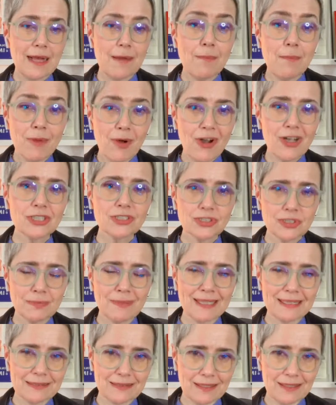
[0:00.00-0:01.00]
a
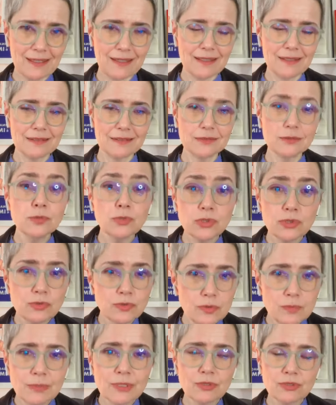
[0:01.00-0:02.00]
morte materna nos
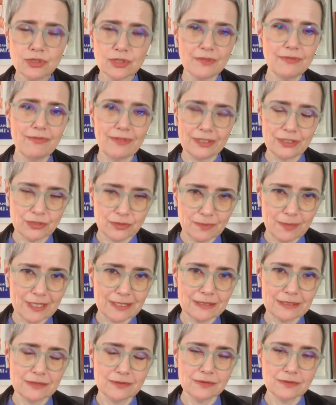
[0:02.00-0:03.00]
números que fez no
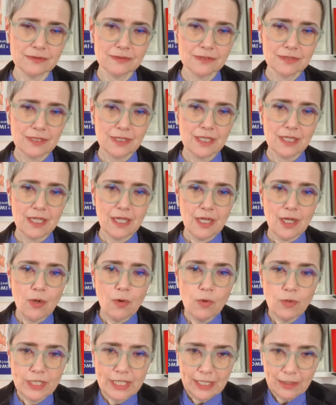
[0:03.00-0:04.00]
Brasil.
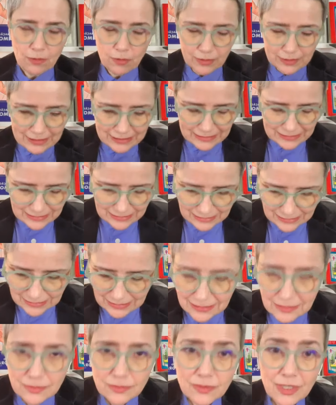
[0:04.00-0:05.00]
O que
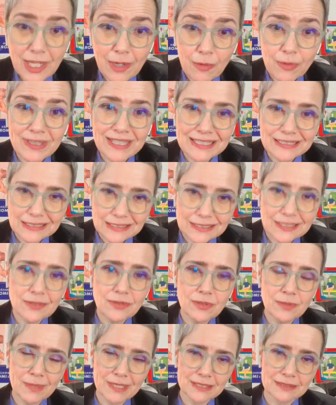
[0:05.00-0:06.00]
aconteceu, o que
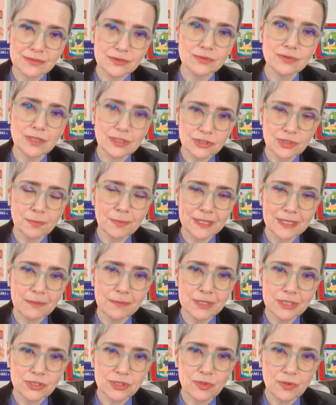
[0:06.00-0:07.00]
aconteceu no Brasil durante a
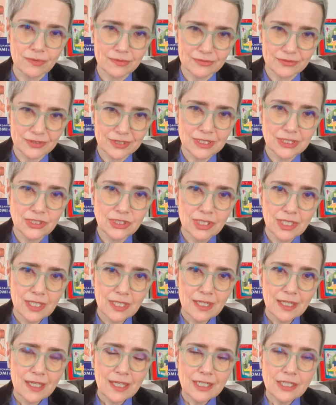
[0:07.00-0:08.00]
pandemia de Covid,
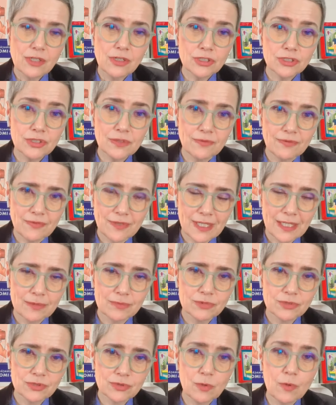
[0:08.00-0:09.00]
que nós
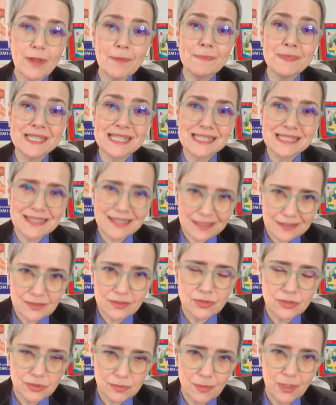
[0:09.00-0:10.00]
tivemos o
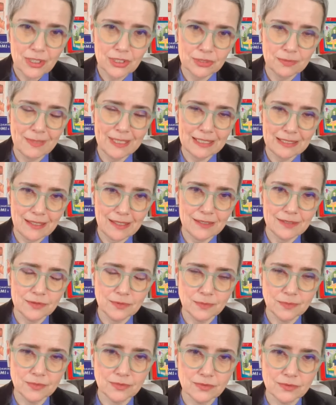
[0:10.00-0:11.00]
epicentro de morte
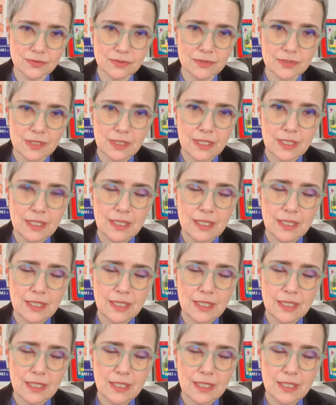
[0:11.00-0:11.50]
materna no mundo.